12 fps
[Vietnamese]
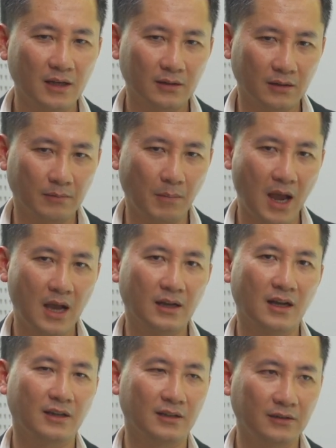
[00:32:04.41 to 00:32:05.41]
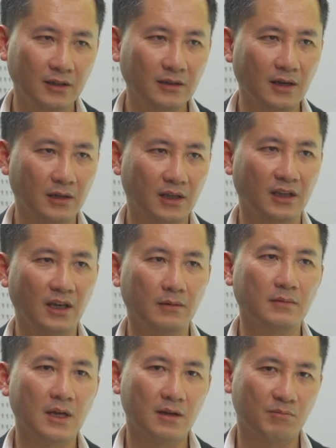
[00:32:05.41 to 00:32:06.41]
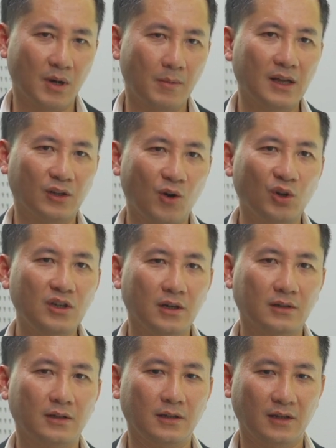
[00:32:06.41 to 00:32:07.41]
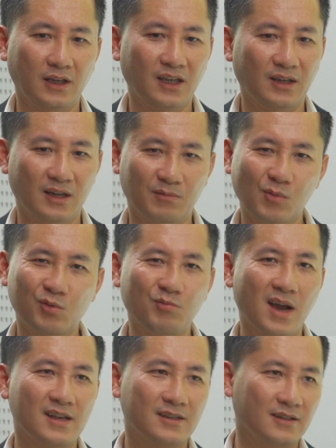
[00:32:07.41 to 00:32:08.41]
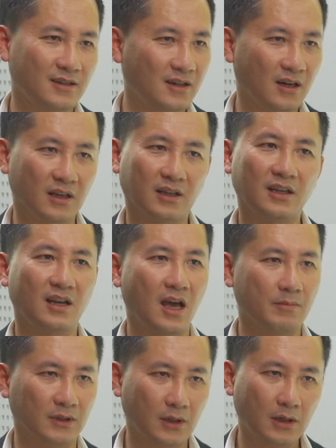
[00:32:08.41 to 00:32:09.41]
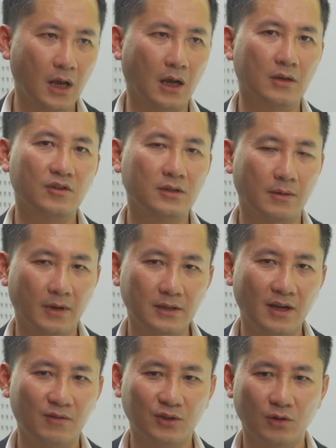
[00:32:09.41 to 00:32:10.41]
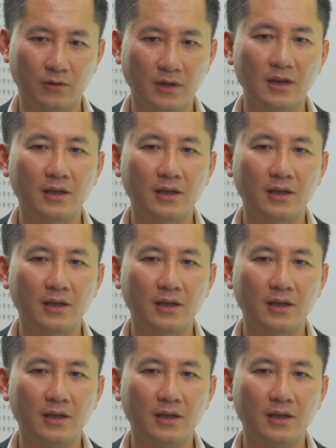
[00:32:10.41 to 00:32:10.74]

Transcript: mang các kiến thức, các kinh nghiệm mà các bạn có được khi à, bôn ba xứ người khi làm ở tất cả các doanh nghiệp khác nhau rồi